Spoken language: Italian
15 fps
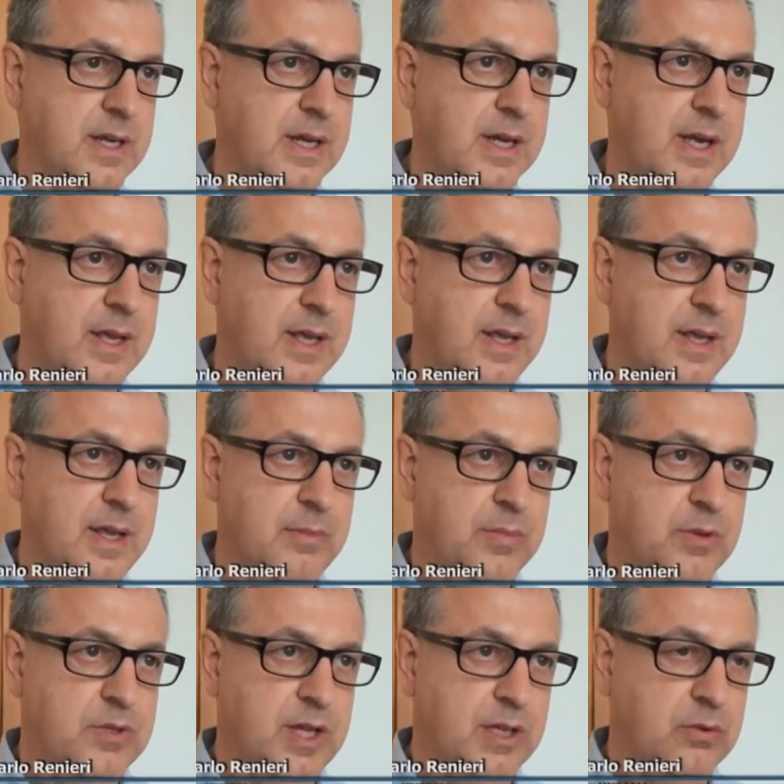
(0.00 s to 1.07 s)
Rica. Il
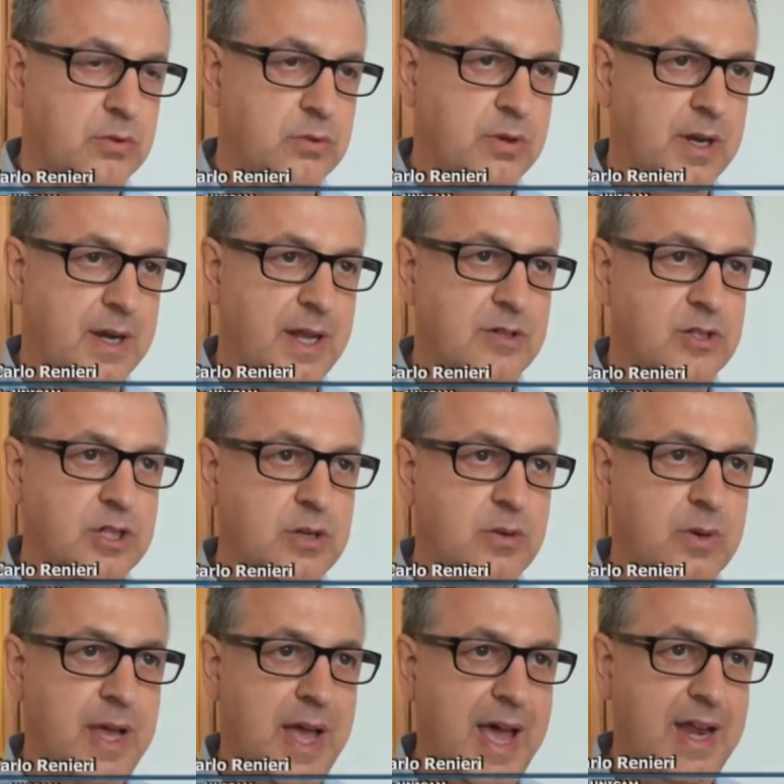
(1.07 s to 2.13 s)
progetto durerà
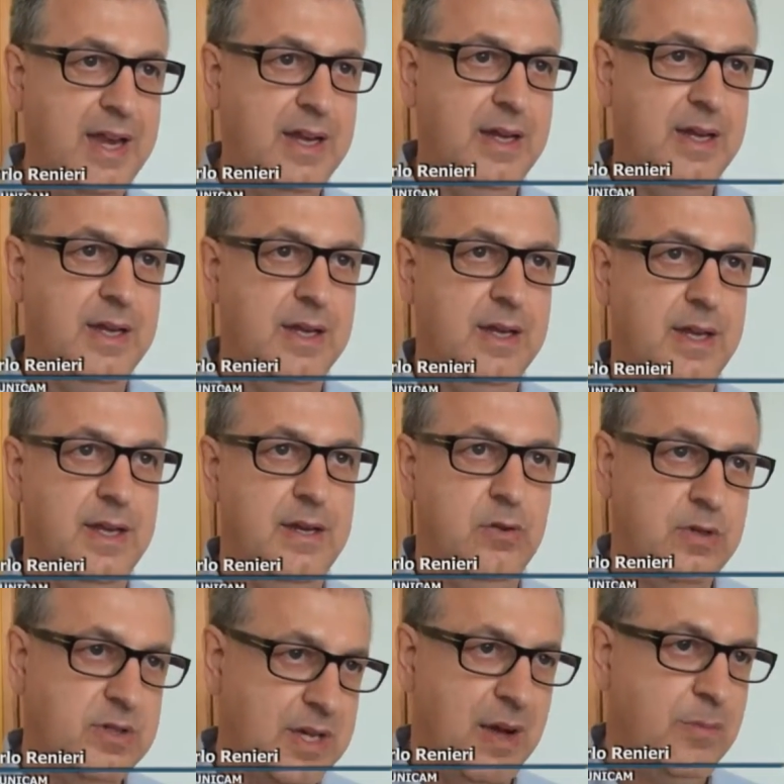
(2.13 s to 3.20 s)
cinque anni e
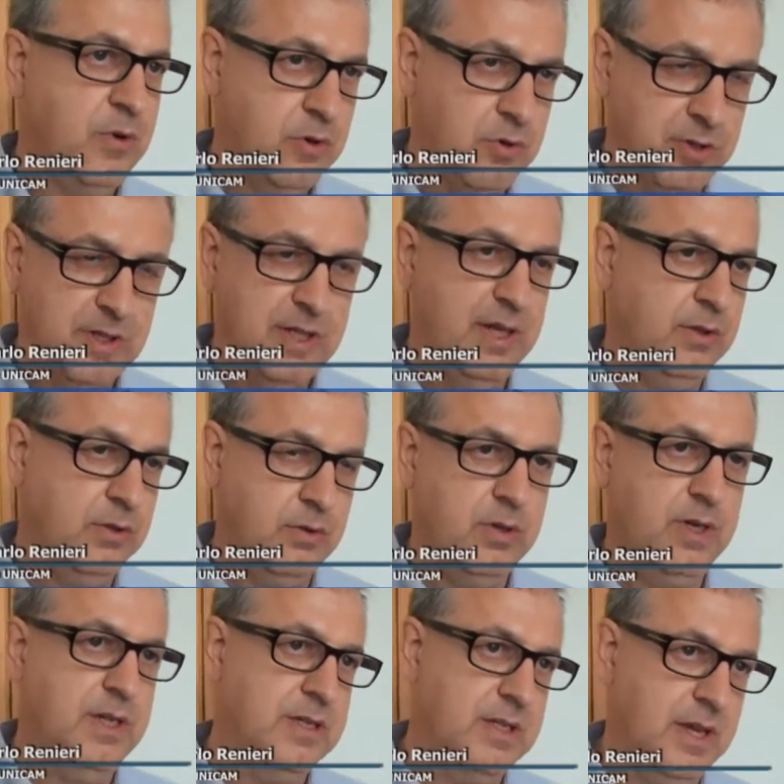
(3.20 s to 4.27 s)
noi siamo
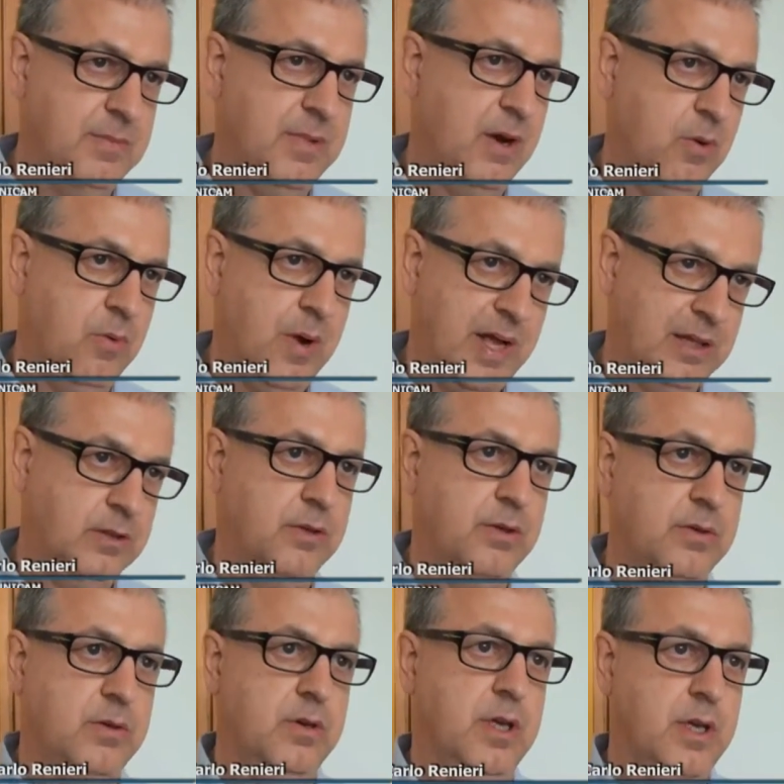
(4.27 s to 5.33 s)
coordinatori insieme a
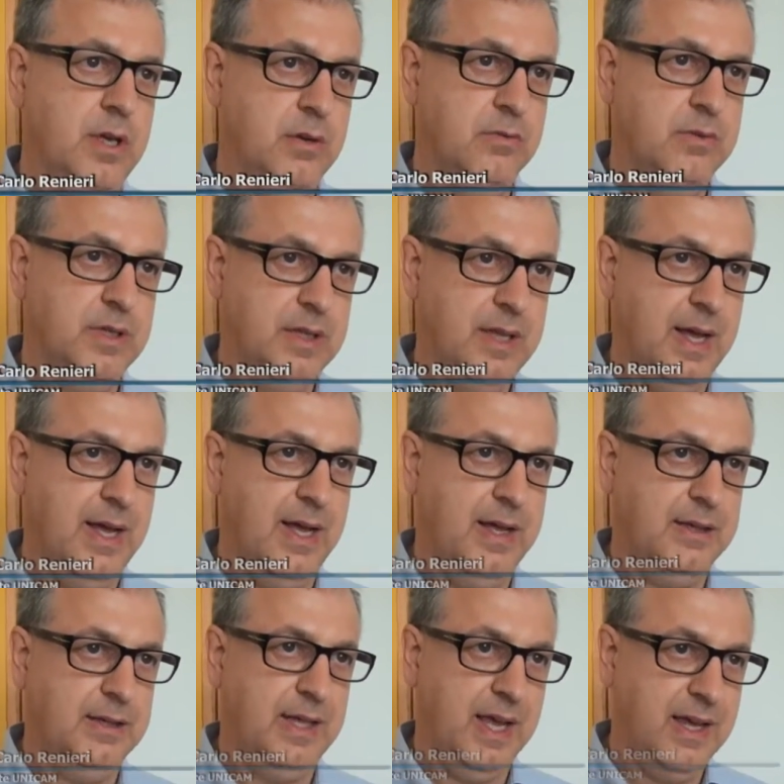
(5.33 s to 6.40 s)
quattro
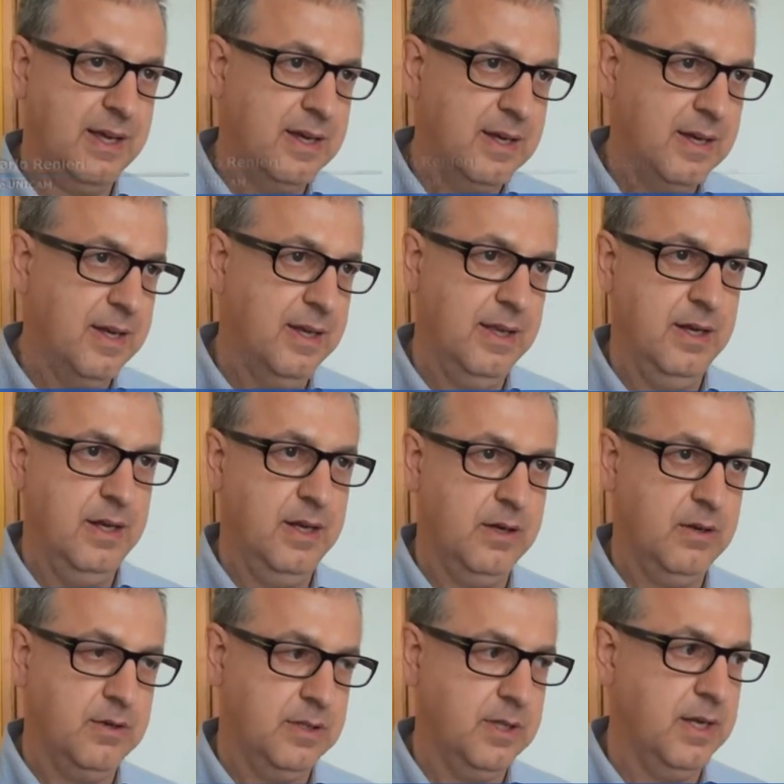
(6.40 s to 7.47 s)
unità tecniche del
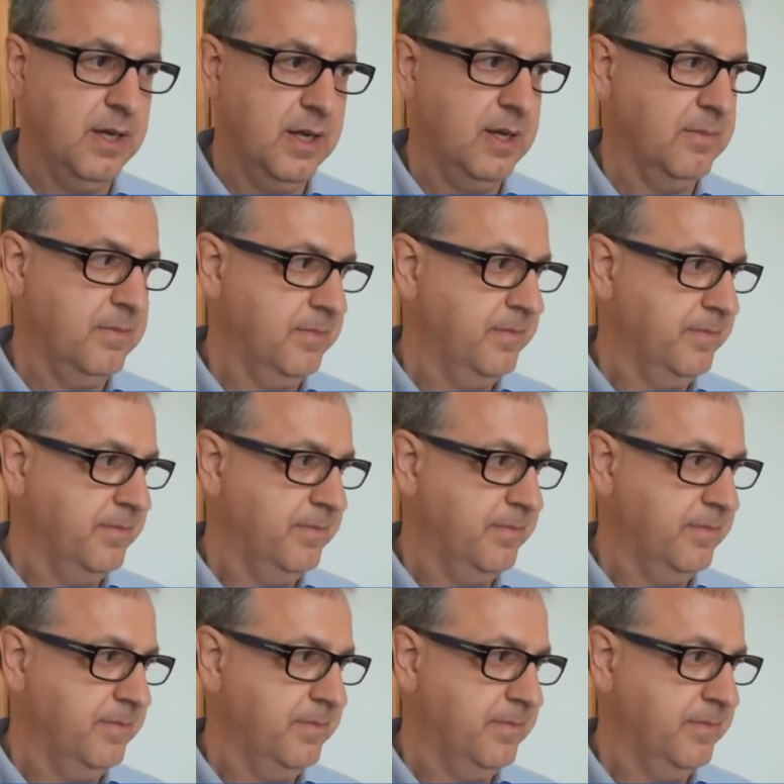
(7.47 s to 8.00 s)
Costa Rica.